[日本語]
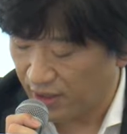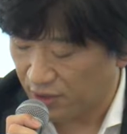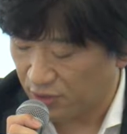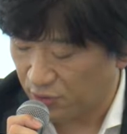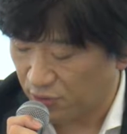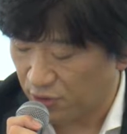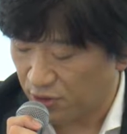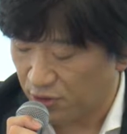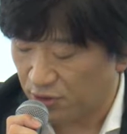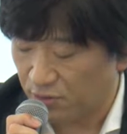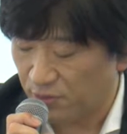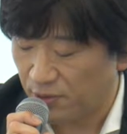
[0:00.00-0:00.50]

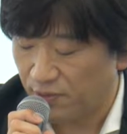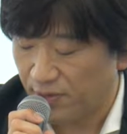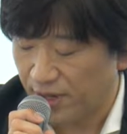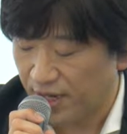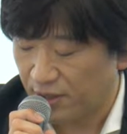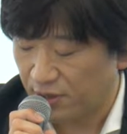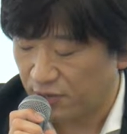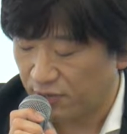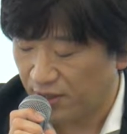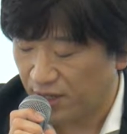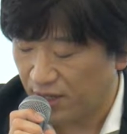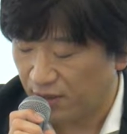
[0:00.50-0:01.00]
取り組み
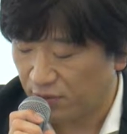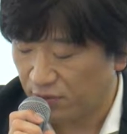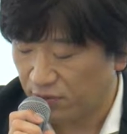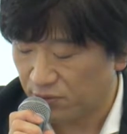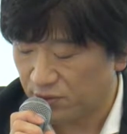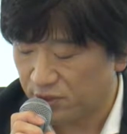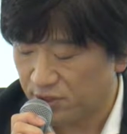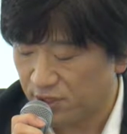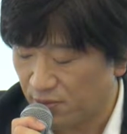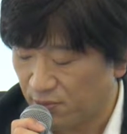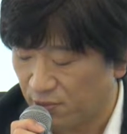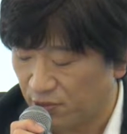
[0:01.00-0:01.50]
はドワンゴと
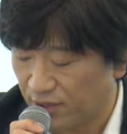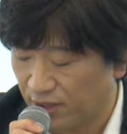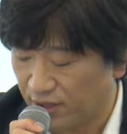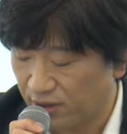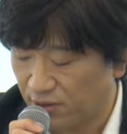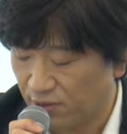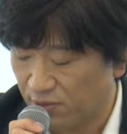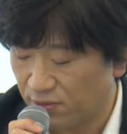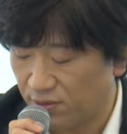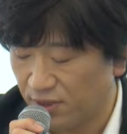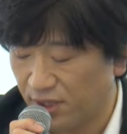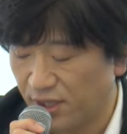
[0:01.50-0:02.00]
しても
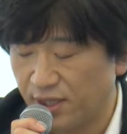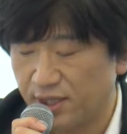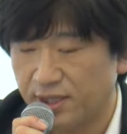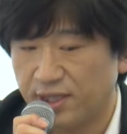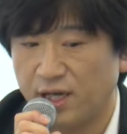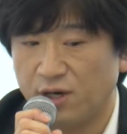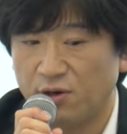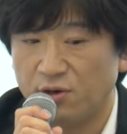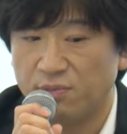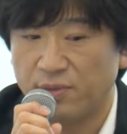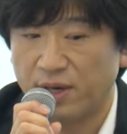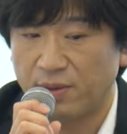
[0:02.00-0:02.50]

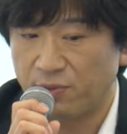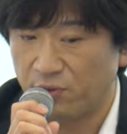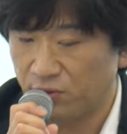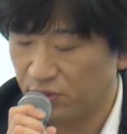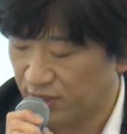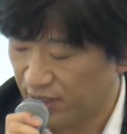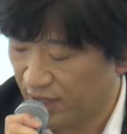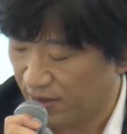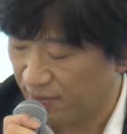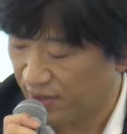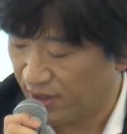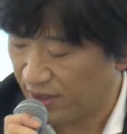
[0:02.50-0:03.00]
ネットクリエイターを守る
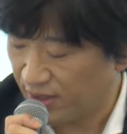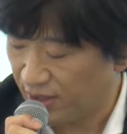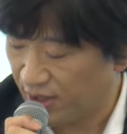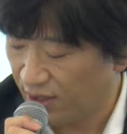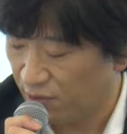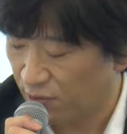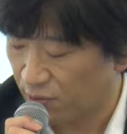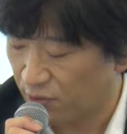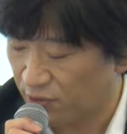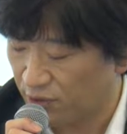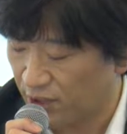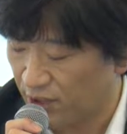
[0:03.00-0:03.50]
ために
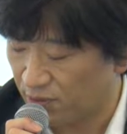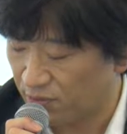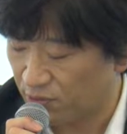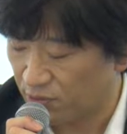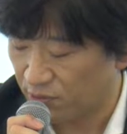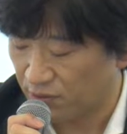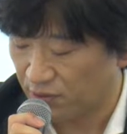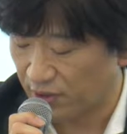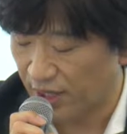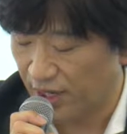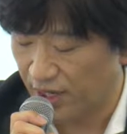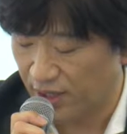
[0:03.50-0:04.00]
行うも
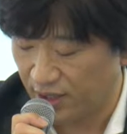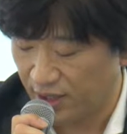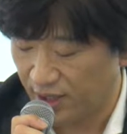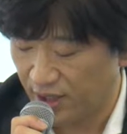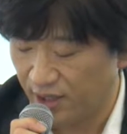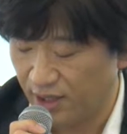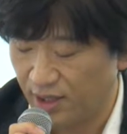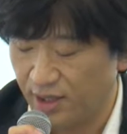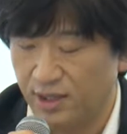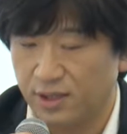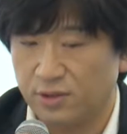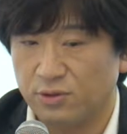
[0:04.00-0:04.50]
のであり、
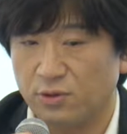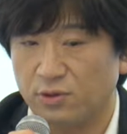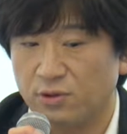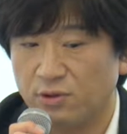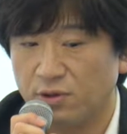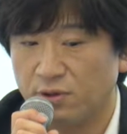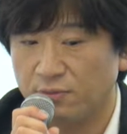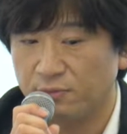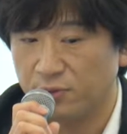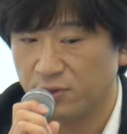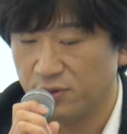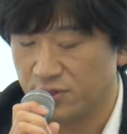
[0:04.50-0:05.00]
東
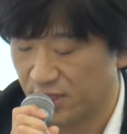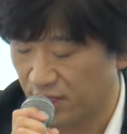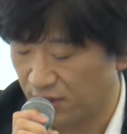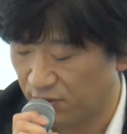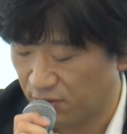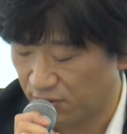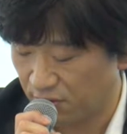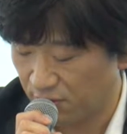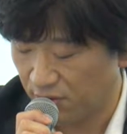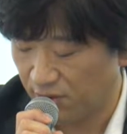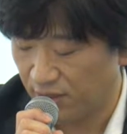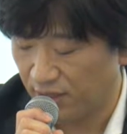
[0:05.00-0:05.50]
宝
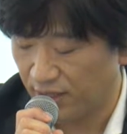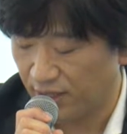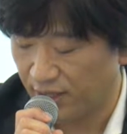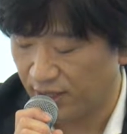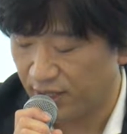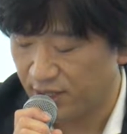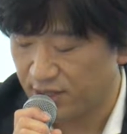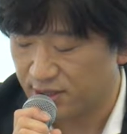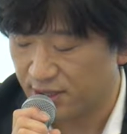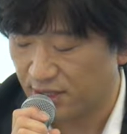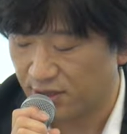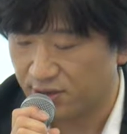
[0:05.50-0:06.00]
プロジェクト
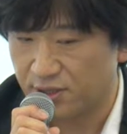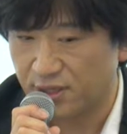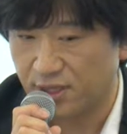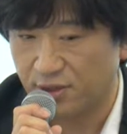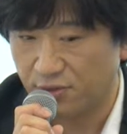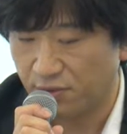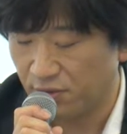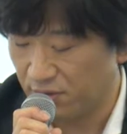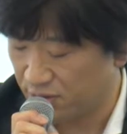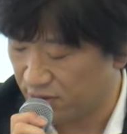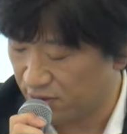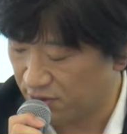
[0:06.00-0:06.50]
原作者
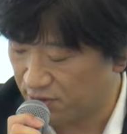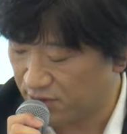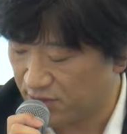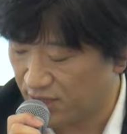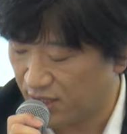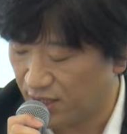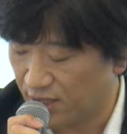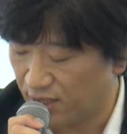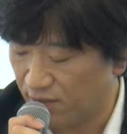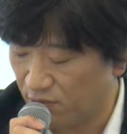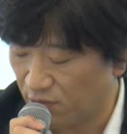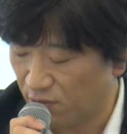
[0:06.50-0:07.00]
のズン
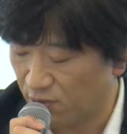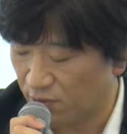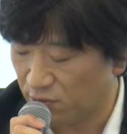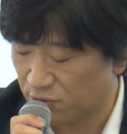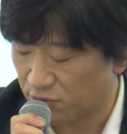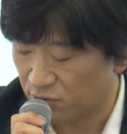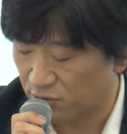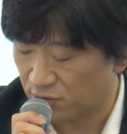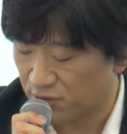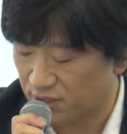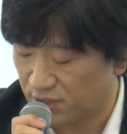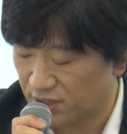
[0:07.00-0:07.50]
さんにもご
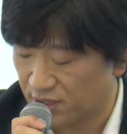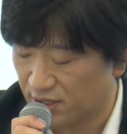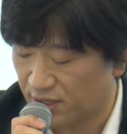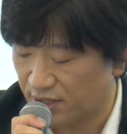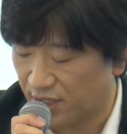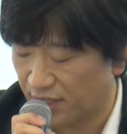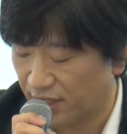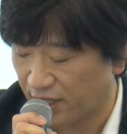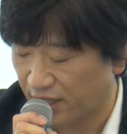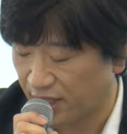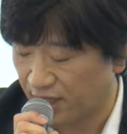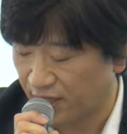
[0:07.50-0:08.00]
承知い
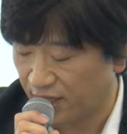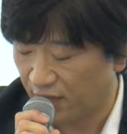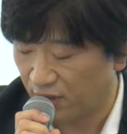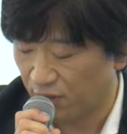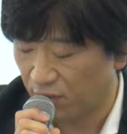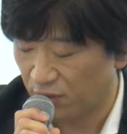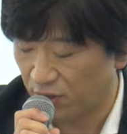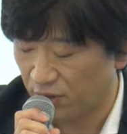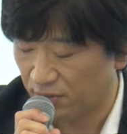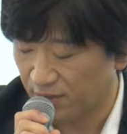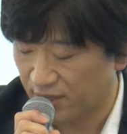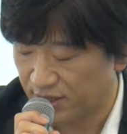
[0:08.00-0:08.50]
ただいて
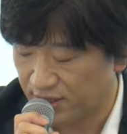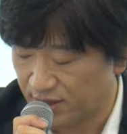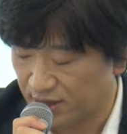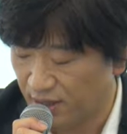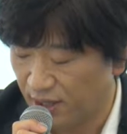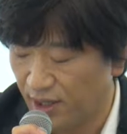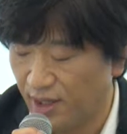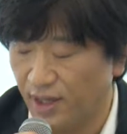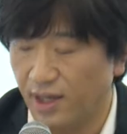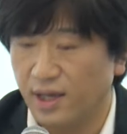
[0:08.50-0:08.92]
おります。